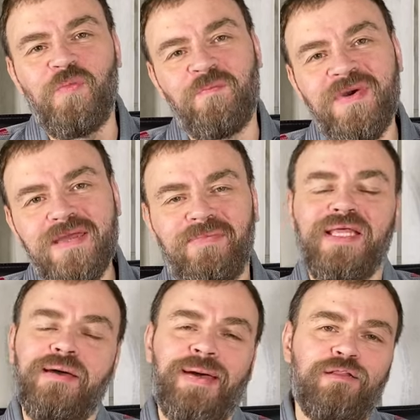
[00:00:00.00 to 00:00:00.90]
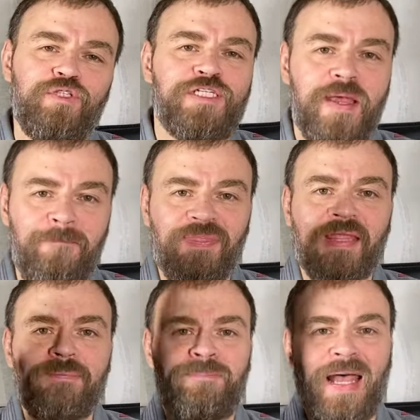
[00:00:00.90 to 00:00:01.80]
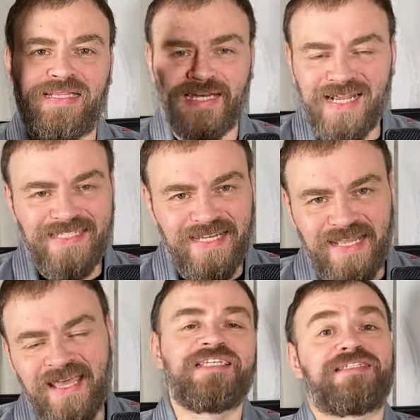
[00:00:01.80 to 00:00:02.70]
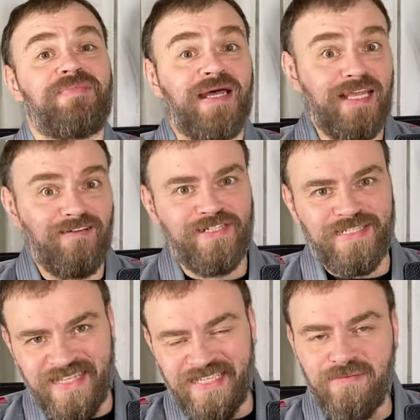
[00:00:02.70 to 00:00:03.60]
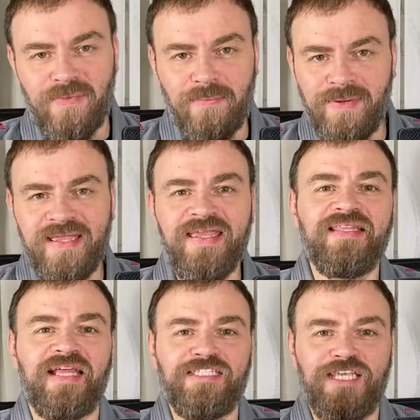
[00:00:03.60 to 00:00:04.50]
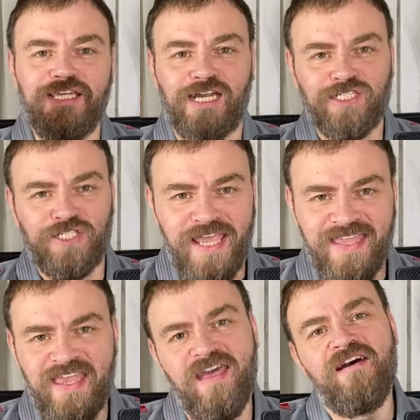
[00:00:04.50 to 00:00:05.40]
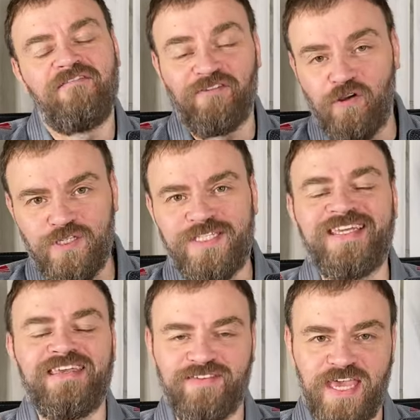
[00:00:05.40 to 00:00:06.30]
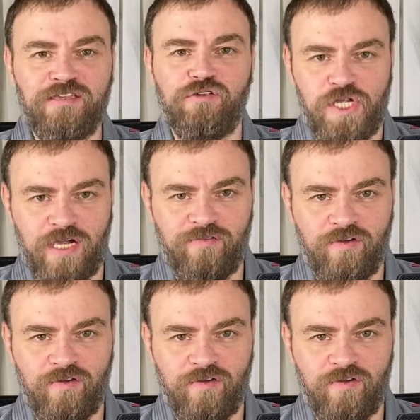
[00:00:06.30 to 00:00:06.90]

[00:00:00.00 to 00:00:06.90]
мы благополучно потратили, смотавшись на день борьбы и на день рождения в гости к Евгению Чехову.